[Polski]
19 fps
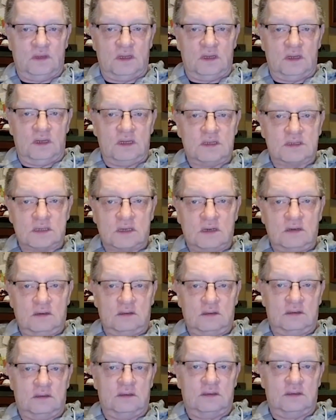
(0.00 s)
I co?
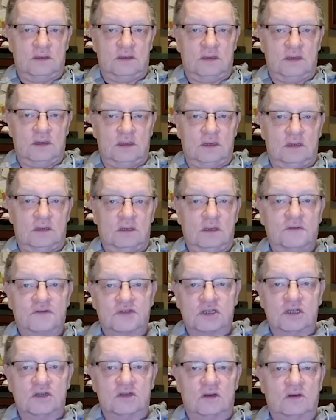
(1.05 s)
No i
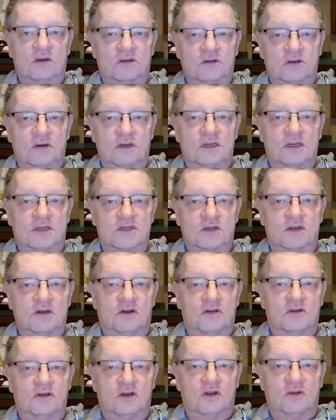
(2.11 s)
wszczęto kontrolę, dlaczego
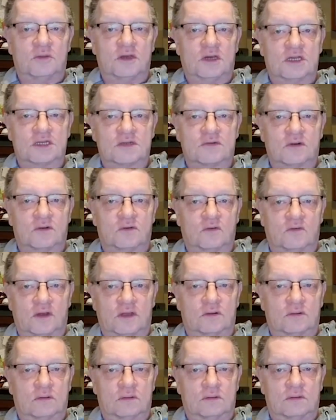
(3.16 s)
on nie odbiera zwrotu
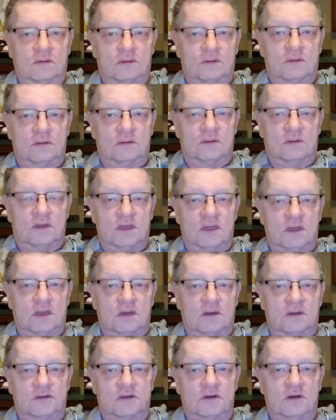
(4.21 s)
VAT-u.
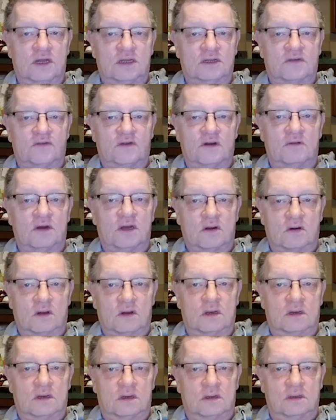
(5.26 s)
Kontrola trwała
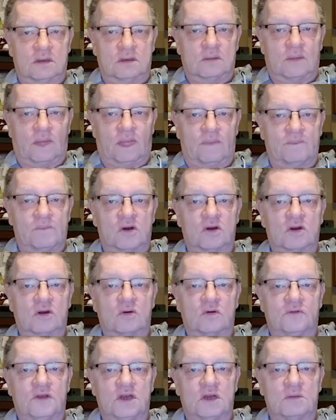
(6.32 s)
rok. Po
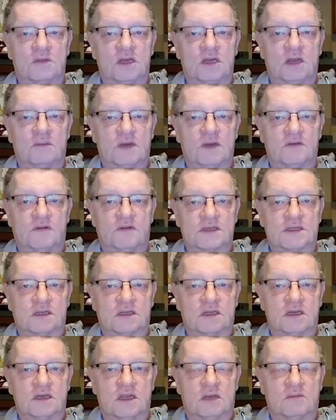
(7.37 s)
roku firmy nie ma i
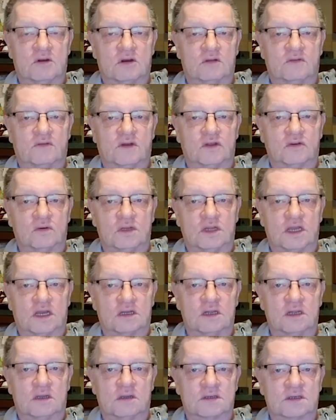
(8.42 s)
faceta nie ma, on VAT-u i
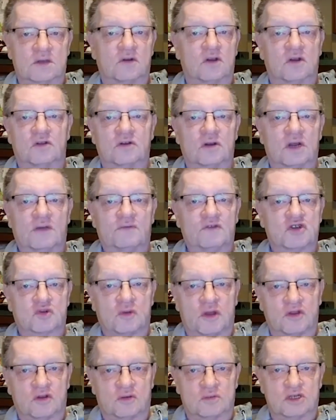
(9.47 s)
tak nie dostał. Kontrola
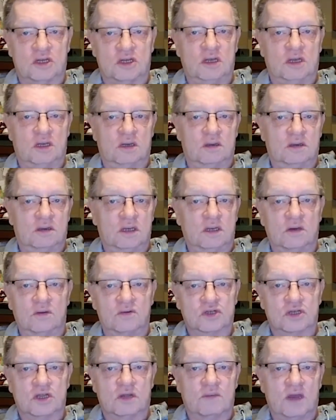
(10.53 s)
wyszła dobrze, jego
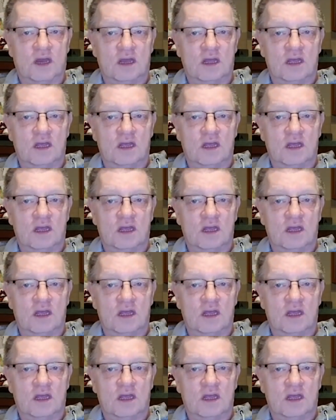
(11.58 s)
już nie ma.